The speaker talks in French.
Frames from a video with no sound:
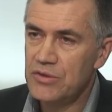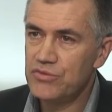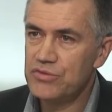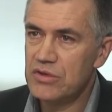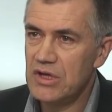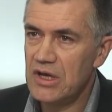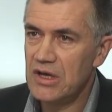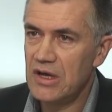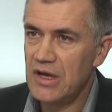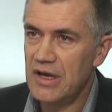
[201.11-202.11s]
tout
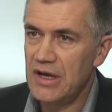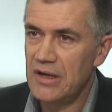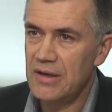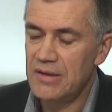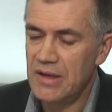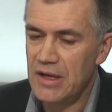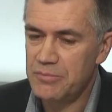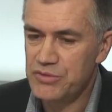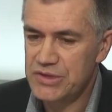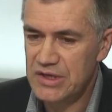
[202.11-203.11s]
cela
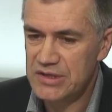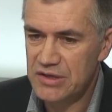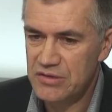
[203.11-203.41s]
a, poussé les